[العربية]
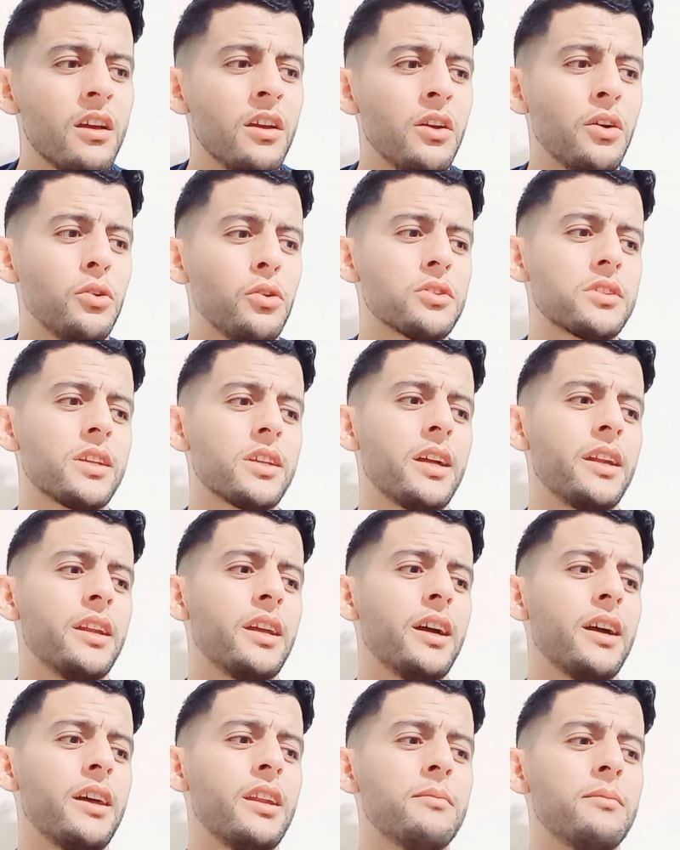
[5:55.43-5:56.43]
عسره
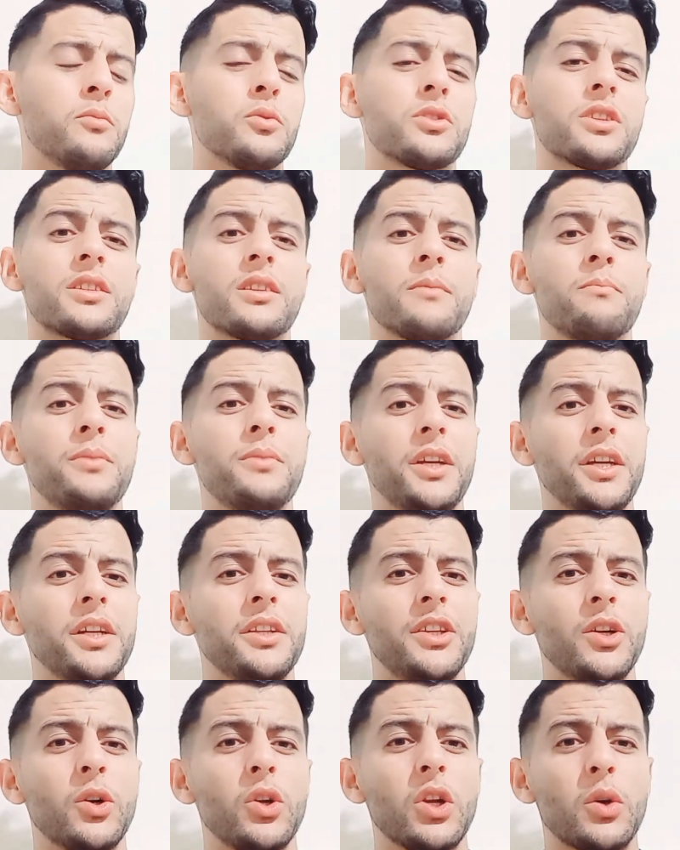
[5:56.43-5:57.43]
انا انا من المتتبعين
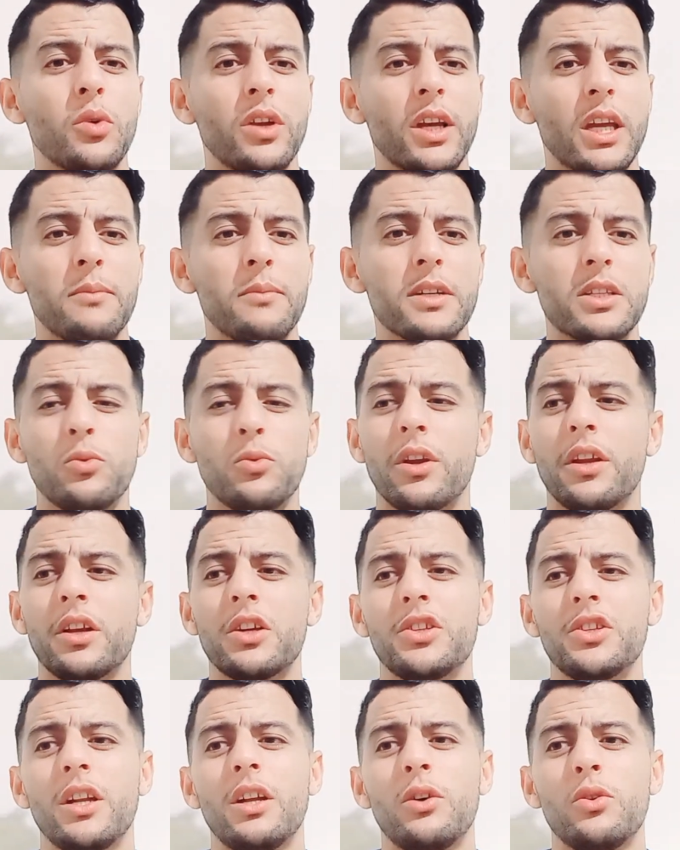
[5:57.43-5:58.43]
ديالك ولكن ما
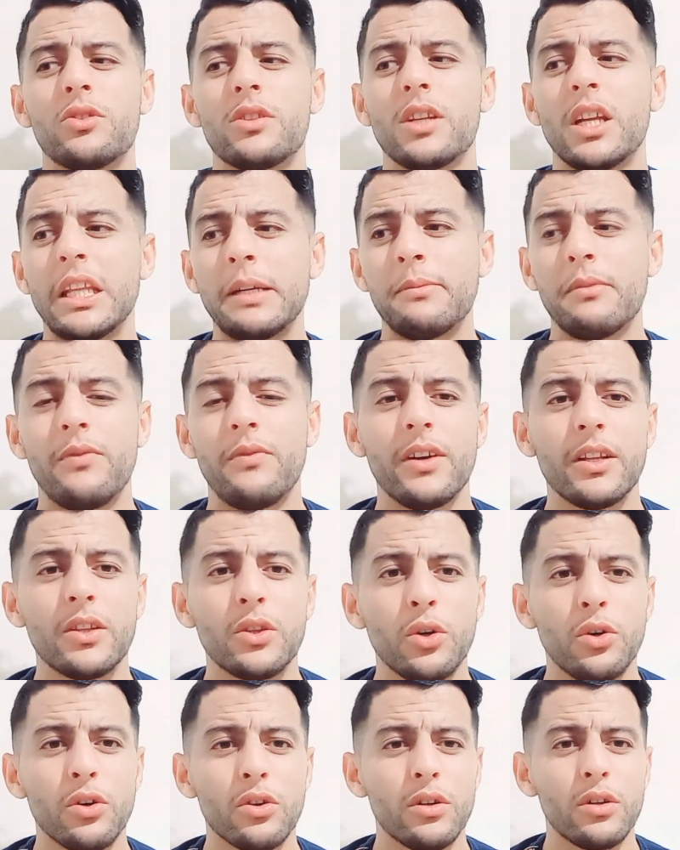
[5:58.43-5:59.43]
توركش على عسره دابا في هاد
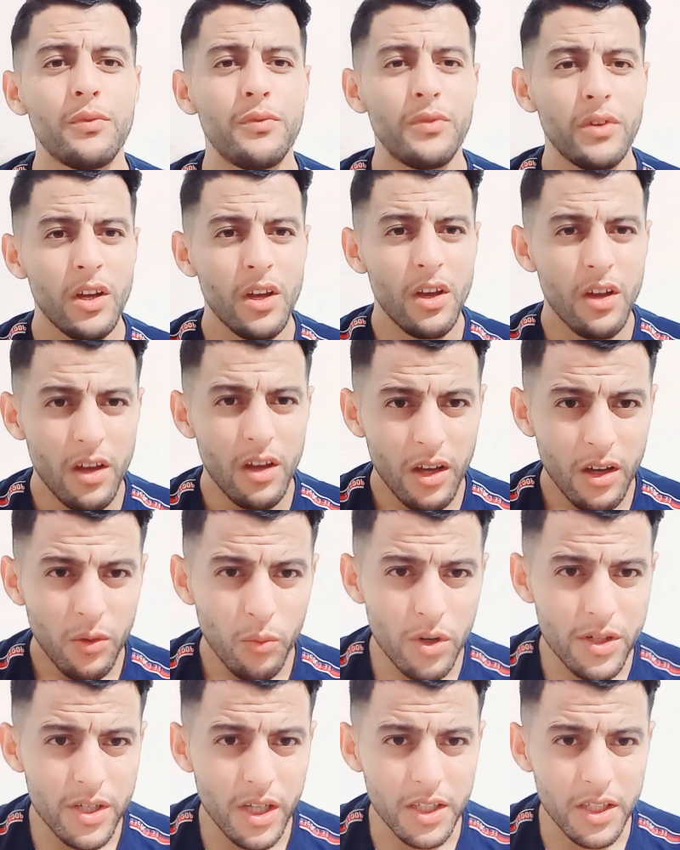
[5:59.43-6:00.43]
الظروف
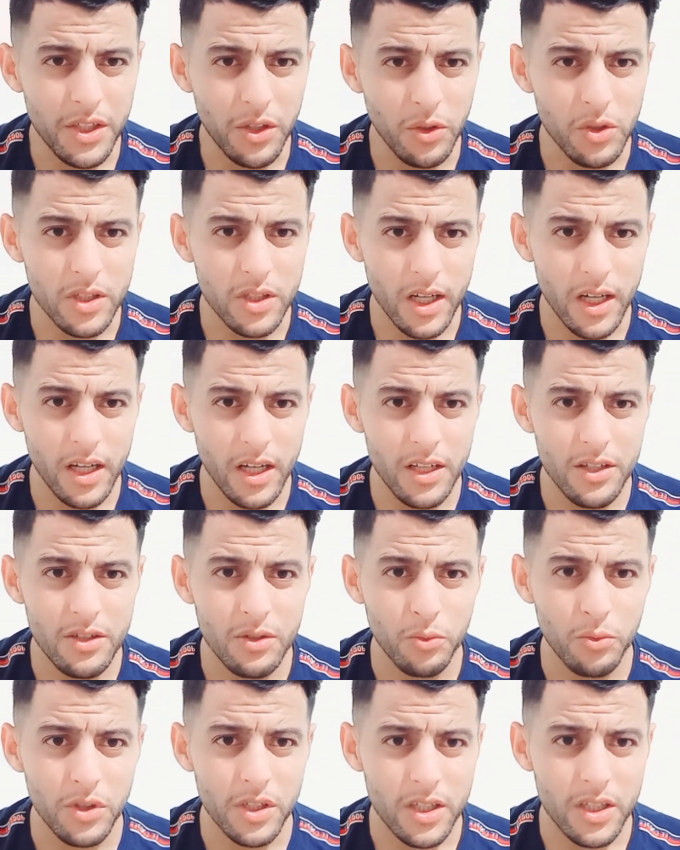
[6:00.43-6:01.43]
واش اختي عسره انا اللي
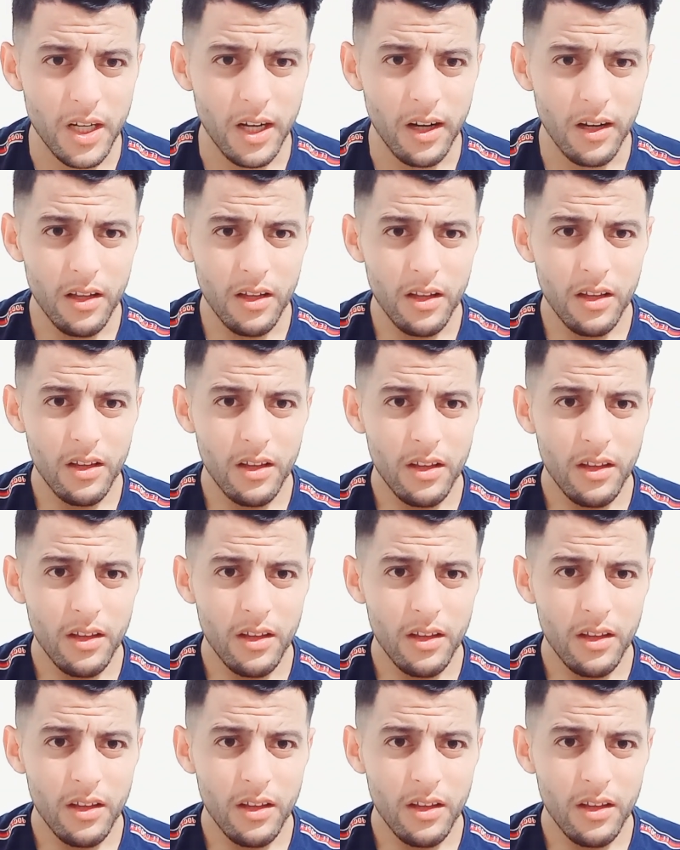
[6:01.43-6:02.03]
زوجتها